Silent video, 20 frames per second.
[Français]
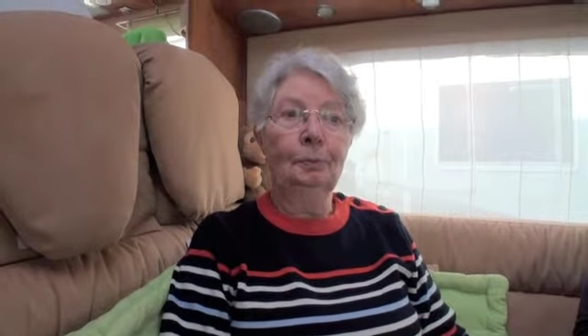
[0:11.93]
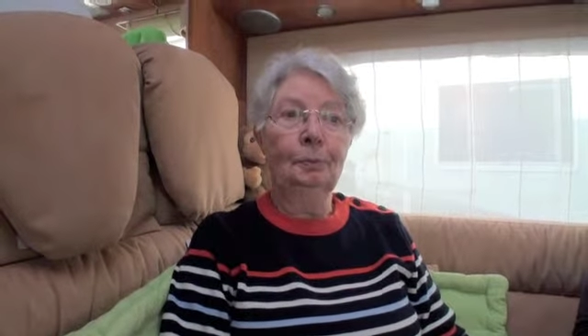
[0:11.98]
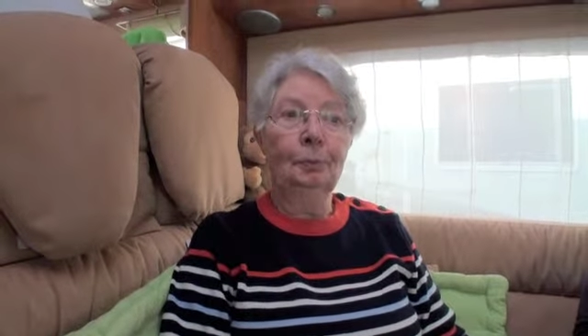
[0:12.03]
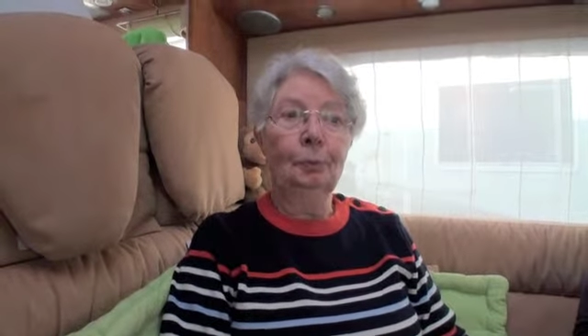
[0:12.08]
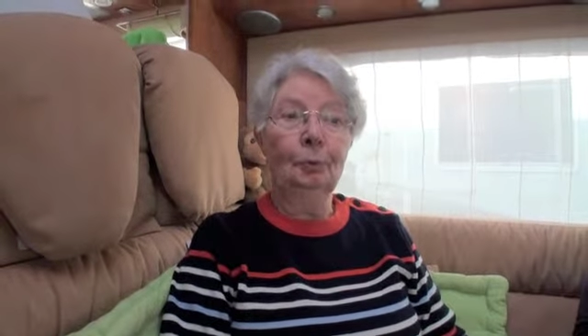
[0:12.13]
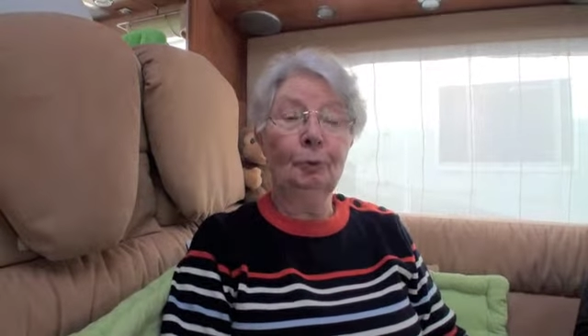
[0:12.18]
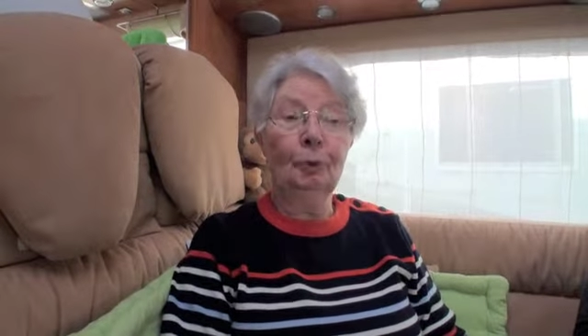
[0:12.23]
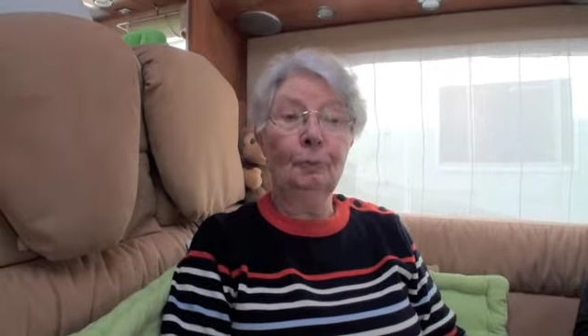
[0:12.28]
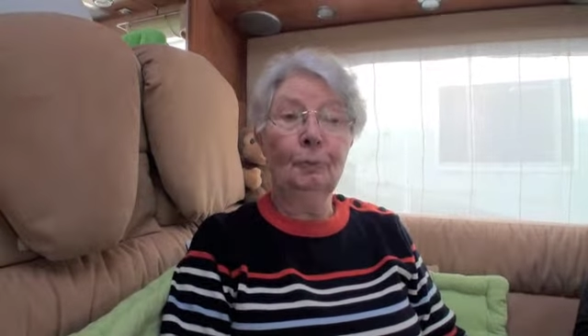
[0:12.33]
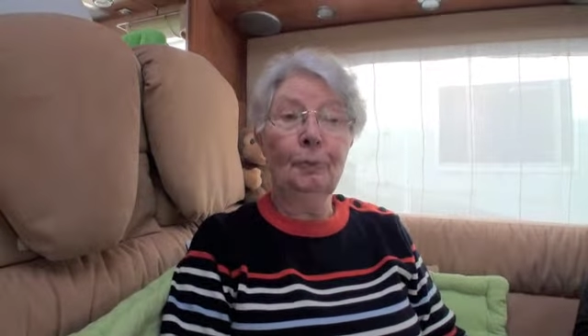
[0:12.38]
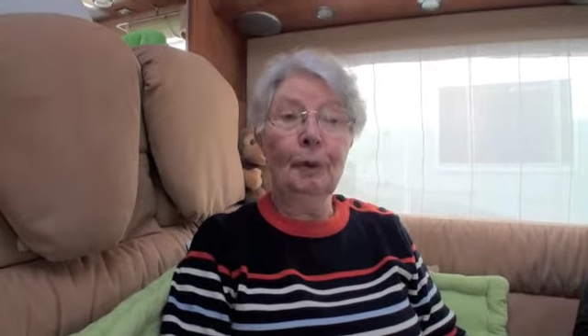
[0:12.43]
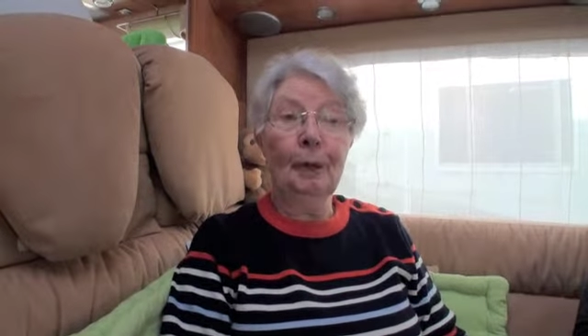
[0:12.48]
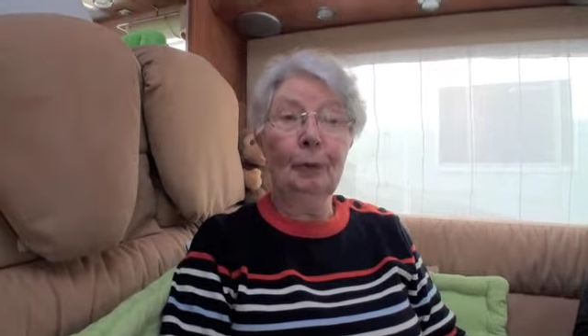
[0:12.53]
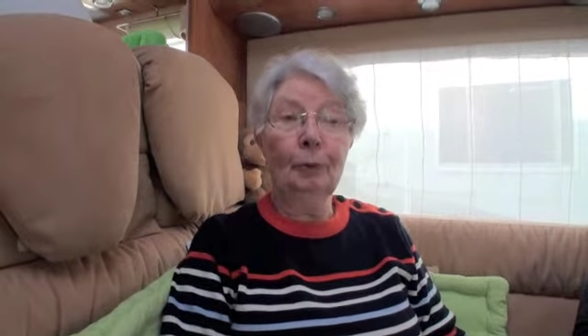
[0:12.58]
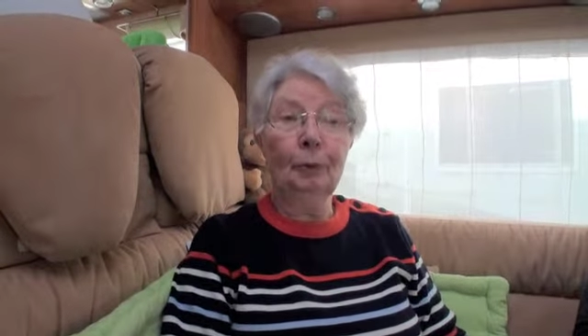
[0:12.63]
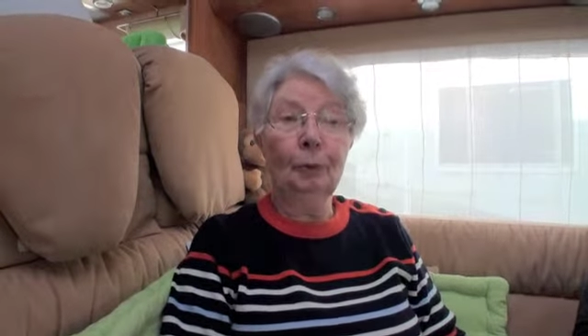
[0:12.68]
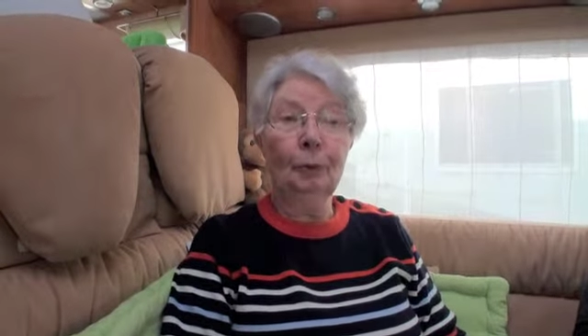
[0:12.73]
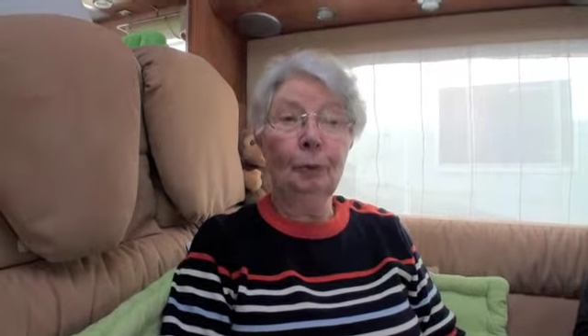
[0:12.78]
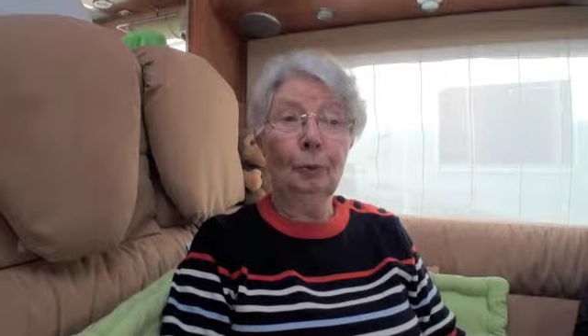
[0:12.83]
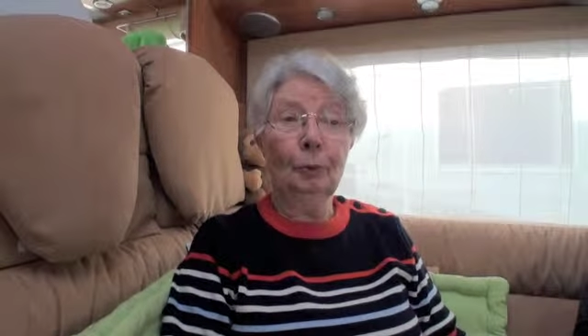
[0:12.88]
pour ne pas
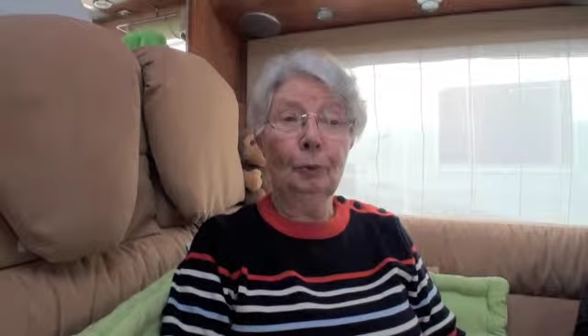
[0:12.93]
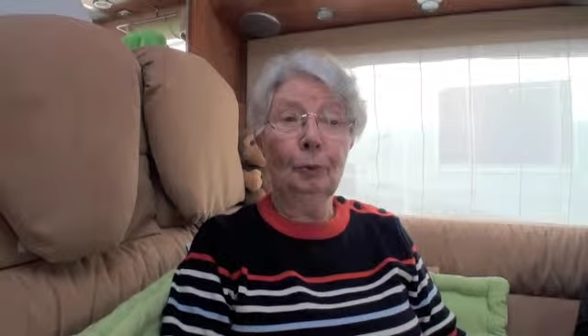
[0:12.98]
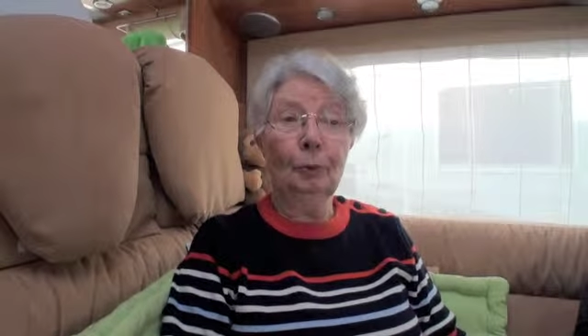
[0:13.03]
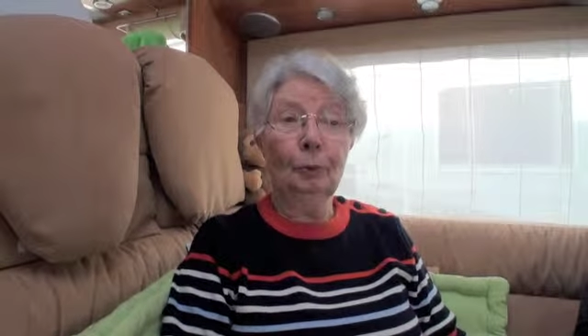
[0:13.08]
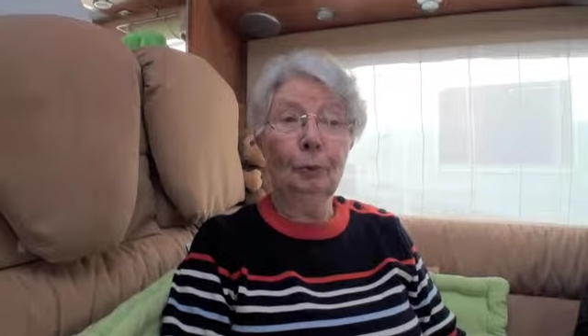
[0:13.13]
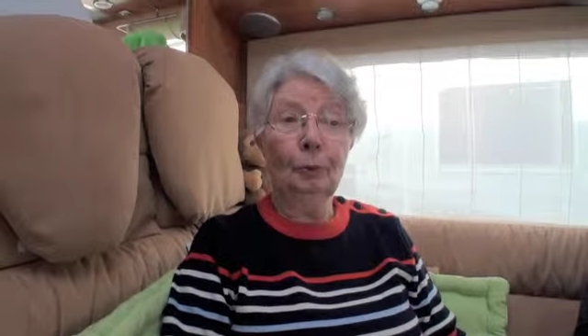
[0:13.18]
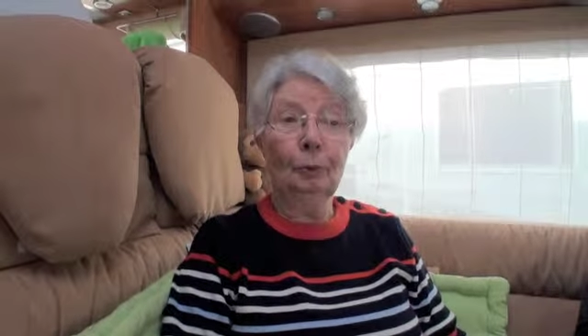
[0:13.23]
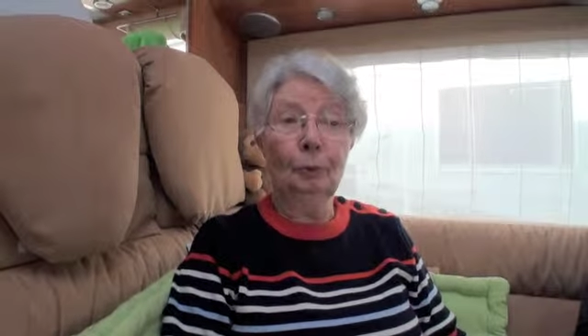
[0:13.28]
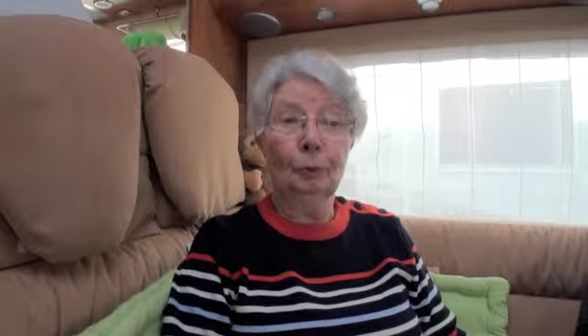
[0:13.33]
être euh,